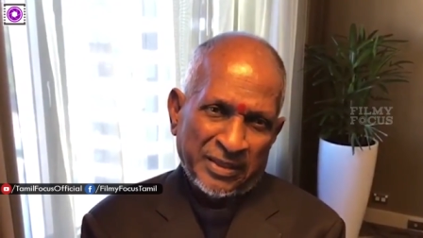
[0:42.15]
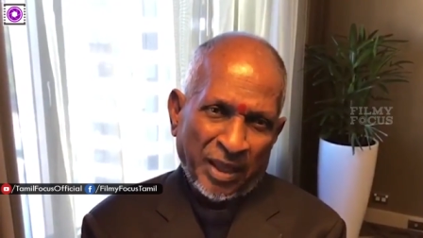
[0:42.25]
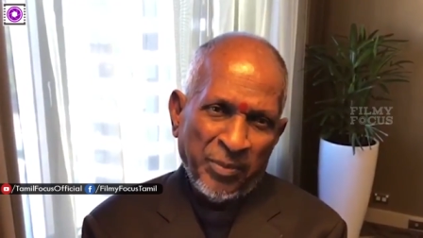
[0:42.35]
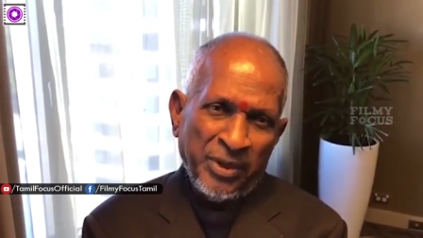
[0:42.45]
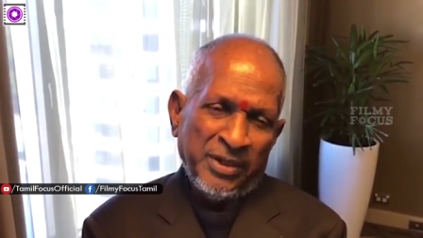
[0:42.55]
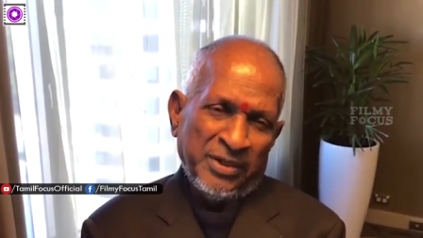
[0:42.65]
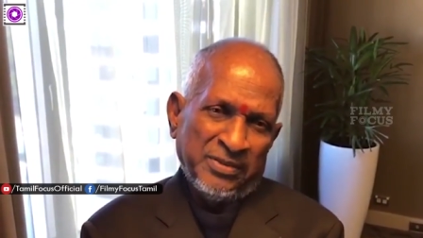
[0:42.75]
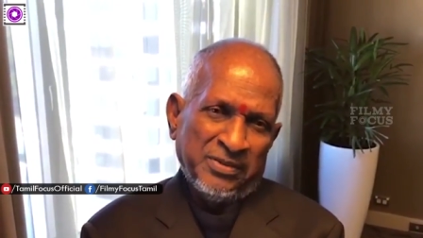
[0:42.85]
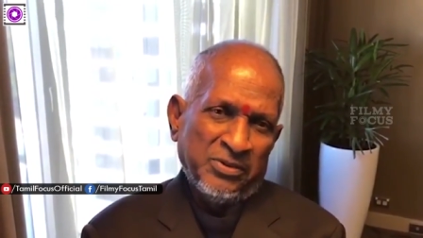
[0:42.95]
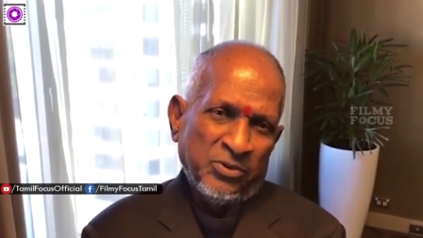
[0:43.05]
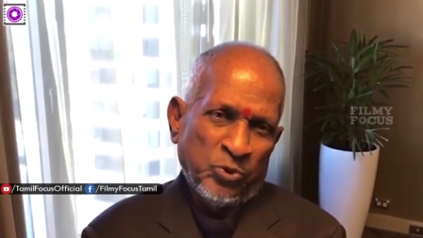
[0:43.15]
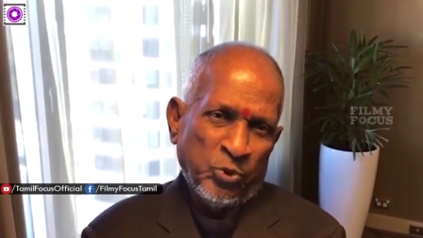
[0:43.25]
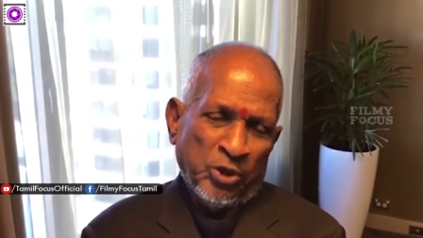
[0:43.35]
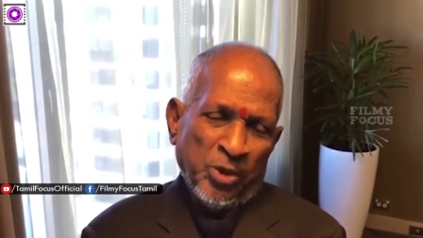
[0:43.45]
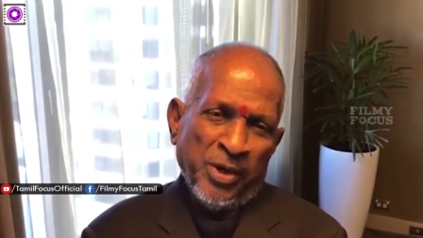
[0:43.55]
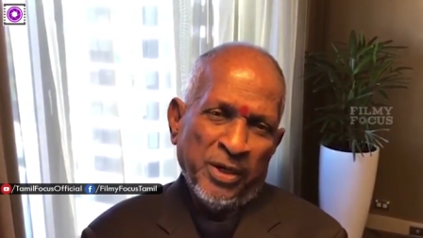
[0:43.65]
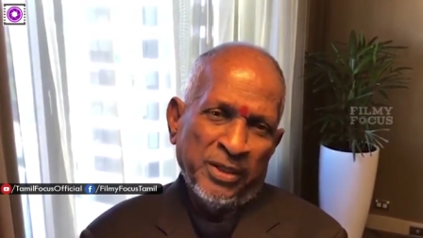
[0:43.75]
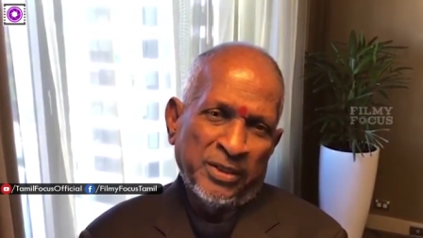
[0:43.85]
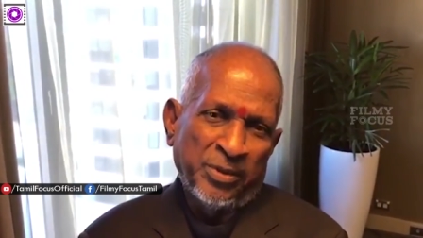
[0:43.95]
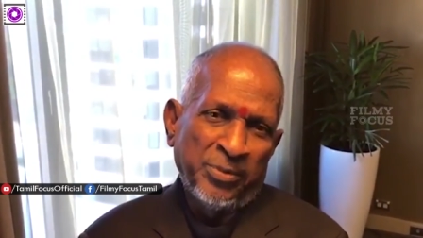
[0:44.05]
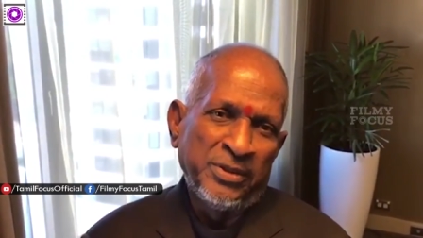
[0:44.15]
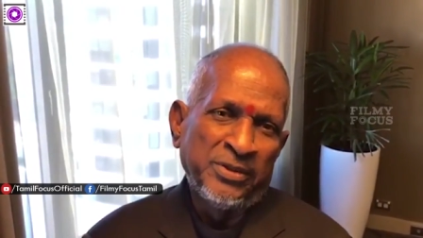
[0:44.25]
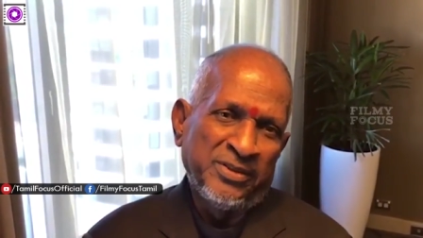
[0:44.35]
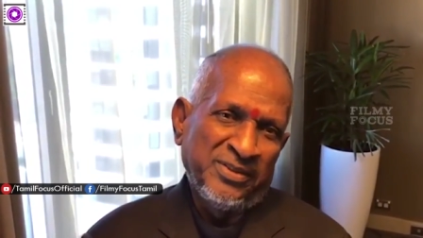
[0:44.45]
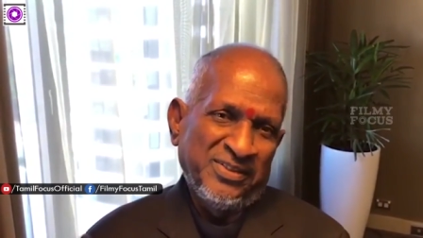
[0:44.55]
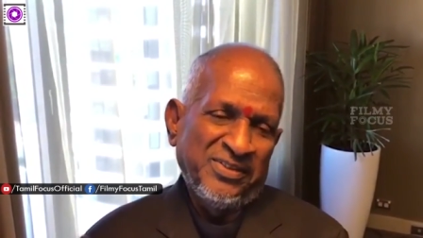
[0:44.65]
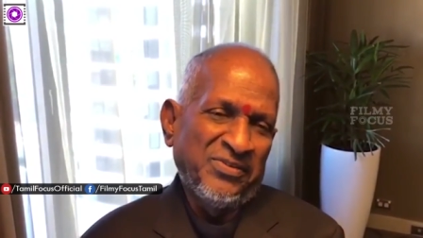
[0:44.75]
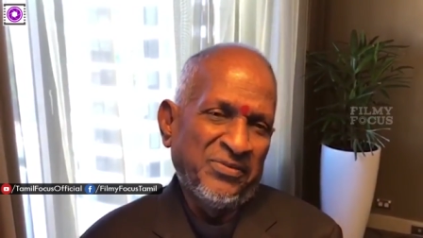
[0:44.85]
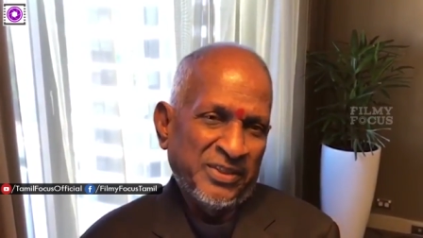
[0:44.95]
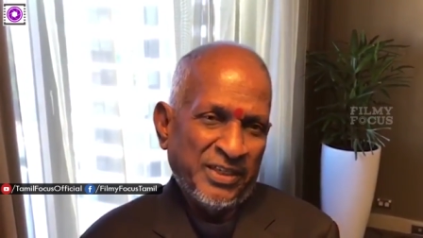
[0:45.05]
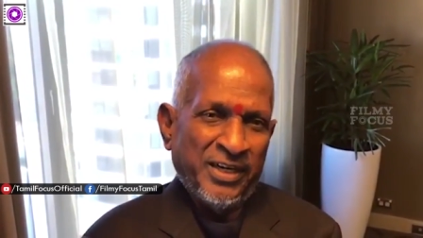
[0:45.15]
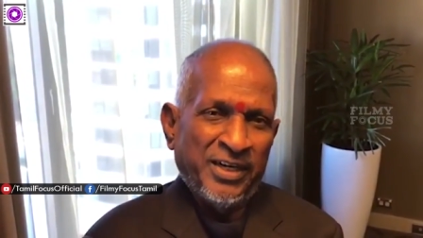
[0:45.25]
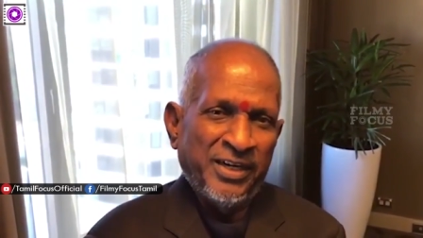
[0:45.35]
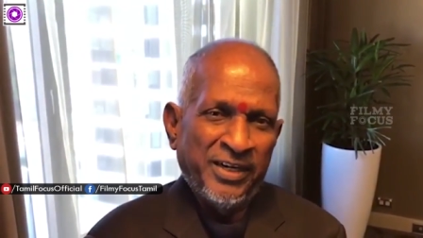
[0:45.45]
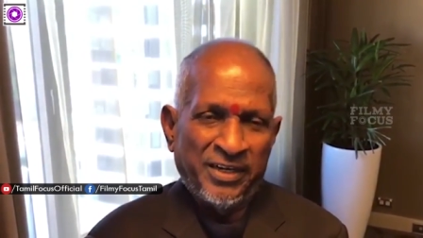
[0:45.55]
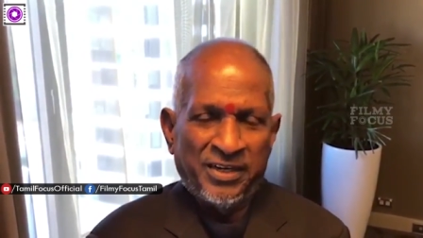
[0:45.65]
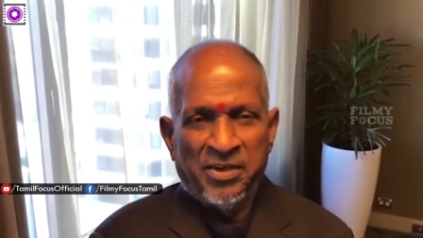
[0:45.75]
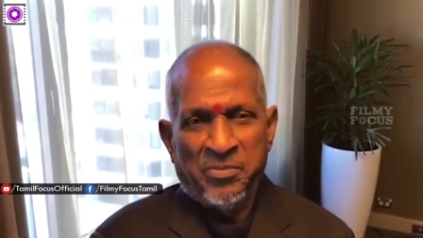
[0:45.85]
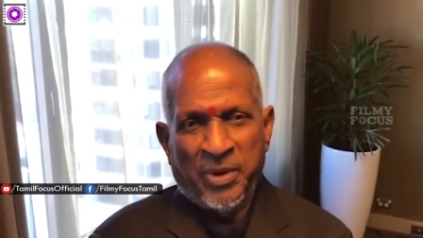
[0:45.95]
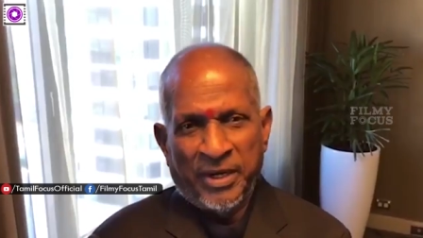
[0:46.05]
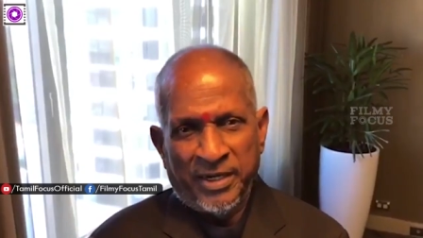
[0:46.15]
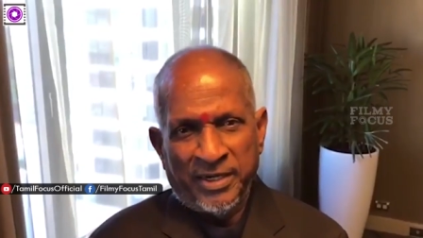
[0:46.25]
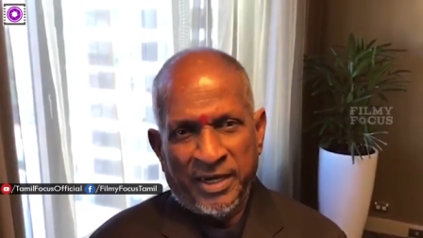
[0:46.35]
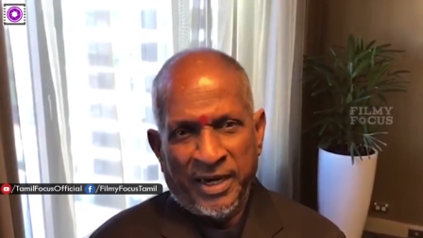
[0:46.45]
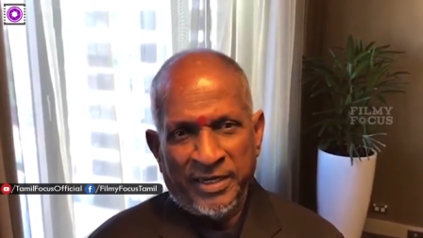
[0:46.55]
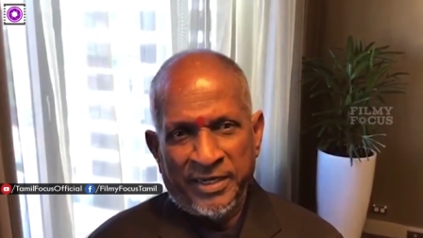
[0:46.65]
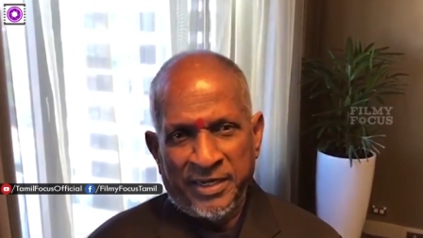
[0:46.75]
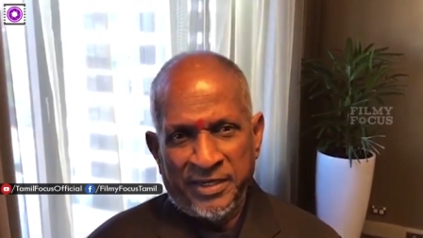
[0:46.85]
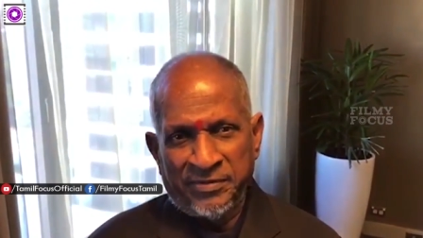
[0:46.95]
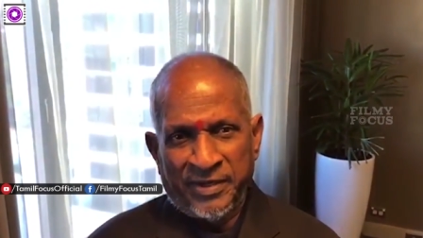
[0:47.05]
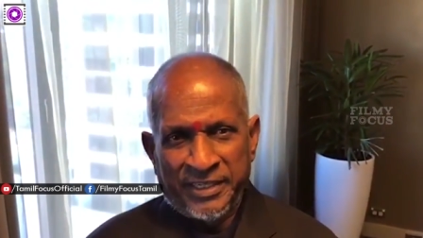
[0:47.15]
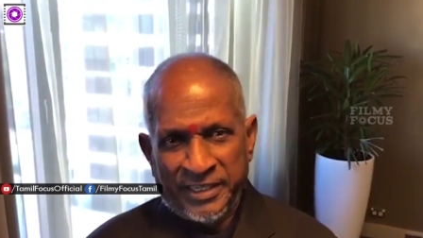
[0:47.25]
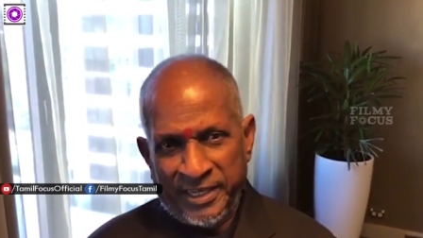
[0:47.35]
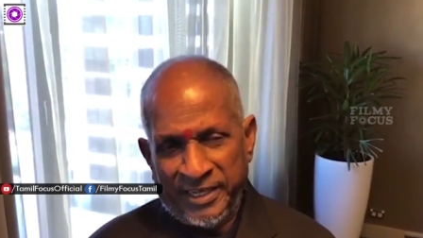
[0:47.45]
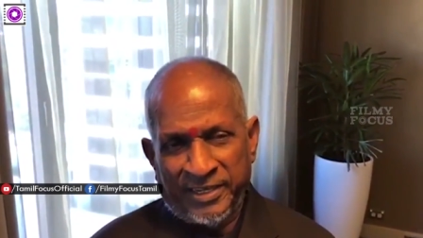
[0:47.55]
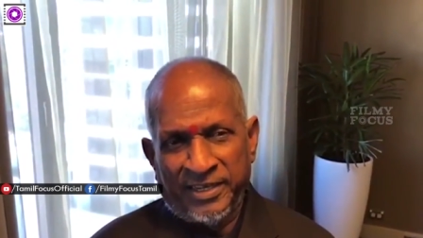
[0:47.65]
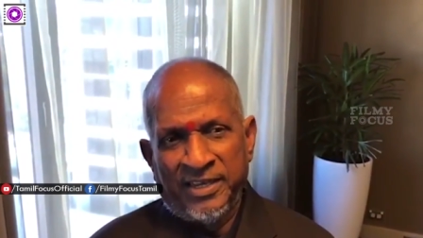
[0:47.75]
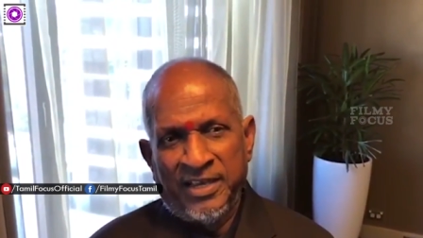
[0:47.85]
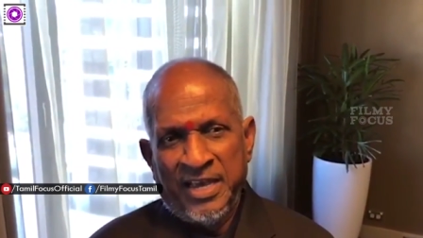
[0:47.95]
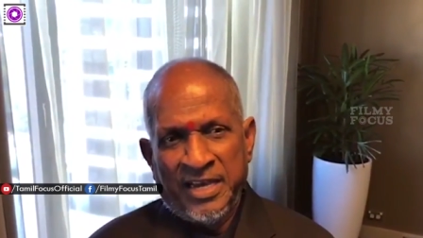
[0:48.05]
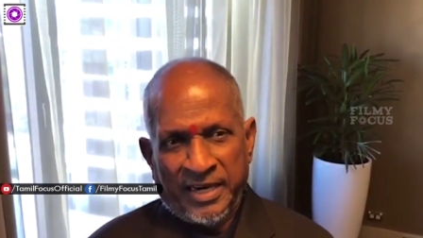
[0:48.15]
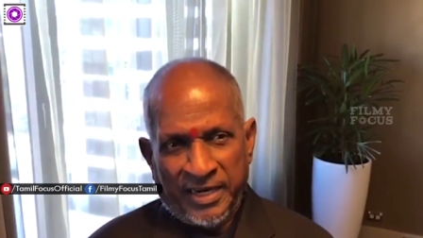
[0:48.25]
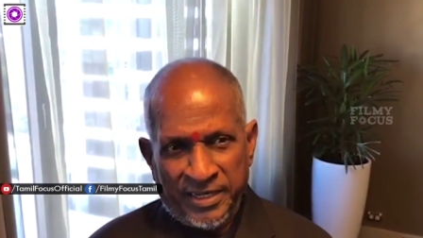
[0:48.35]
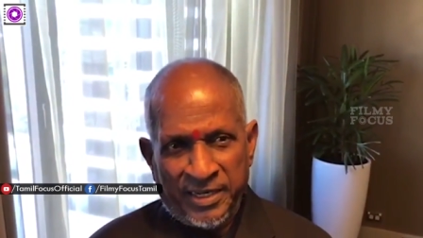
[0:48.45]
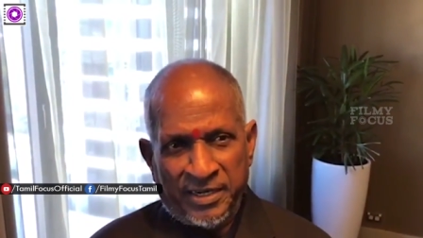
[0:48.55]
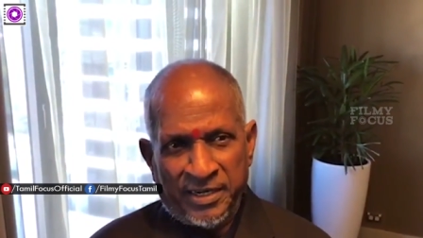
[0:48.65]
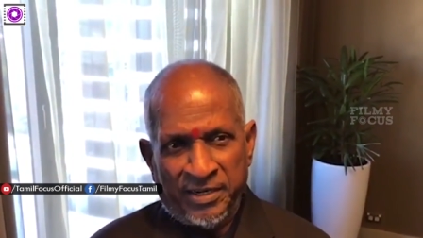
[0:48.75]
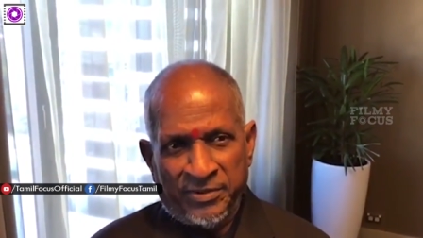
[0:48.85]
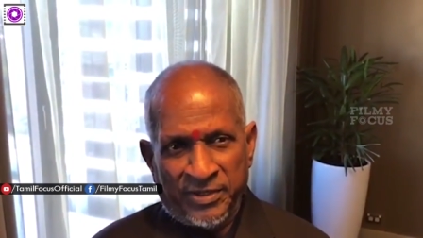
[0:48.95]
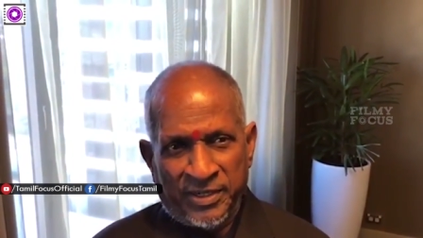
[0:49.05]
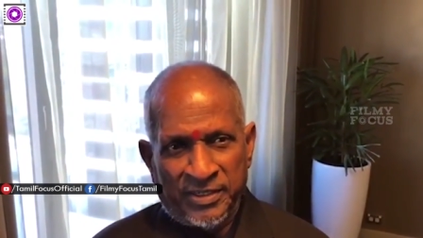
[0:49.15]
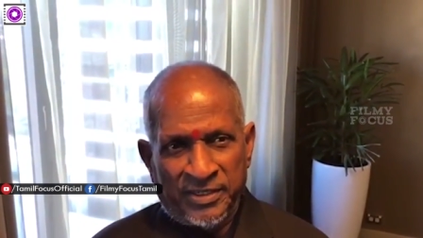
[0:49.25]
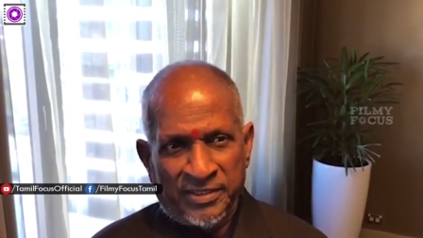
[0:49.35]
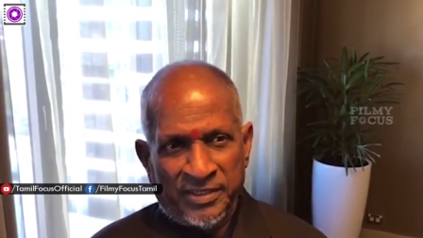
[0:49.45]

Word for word: தமிழ் சுத்தமான தமிழ் வசனங்களை மக்களுக்கு அள்ளி அள்ளி வழங்கிய கலைஞர் ஐயா அவர்கள்